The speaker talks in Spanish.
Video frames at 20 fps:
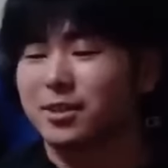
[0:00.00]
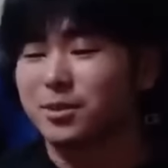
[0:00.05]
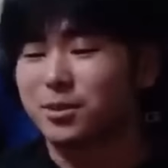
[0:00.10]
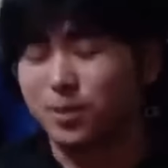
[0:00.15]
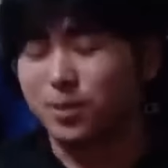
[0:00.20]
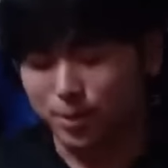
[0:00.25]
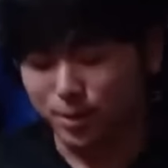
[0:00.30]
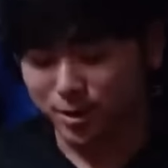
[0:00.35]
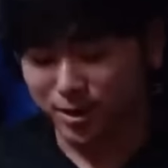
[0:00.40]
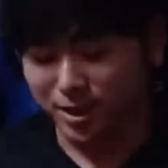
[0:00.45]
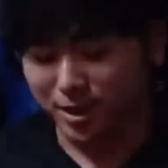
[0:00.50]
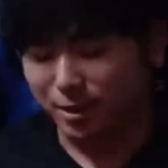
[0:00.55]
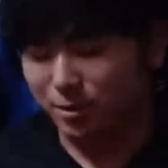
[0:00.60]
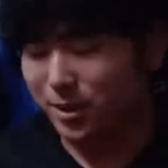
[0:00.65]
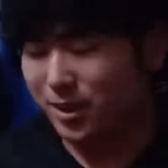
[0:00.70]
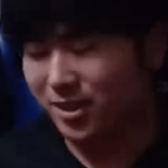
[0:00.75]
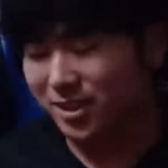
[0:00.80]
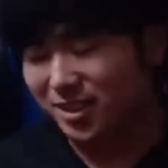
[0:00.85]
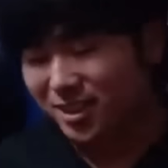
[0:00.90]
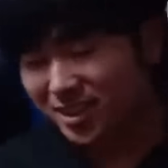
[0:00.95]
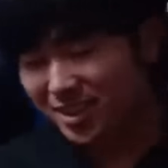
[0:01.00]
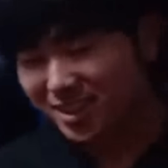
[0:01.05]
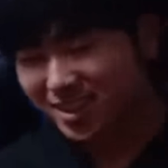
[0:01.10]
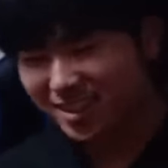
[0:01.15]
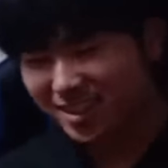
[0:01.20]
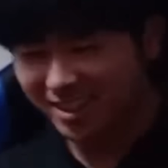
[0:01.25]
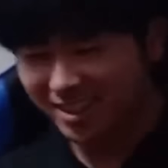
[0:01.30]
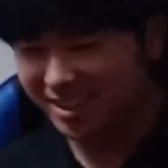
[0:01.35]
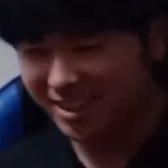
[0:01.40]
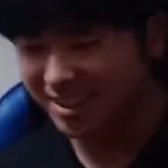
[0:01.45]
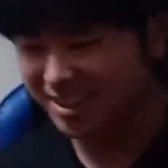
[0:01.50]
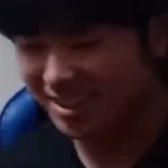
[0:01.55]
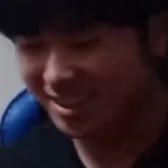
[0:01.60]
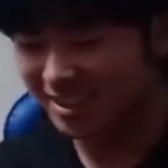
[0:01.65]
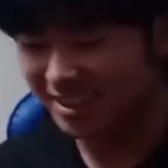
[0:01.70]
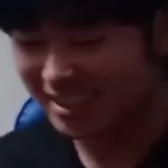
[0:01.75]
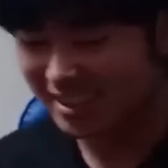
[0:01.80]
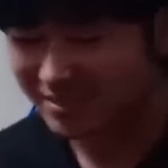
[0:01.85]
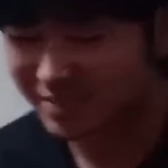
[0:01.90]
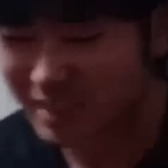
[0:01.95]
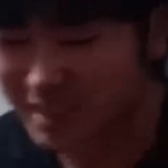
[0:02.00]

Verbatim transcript: se lo cree el asiático.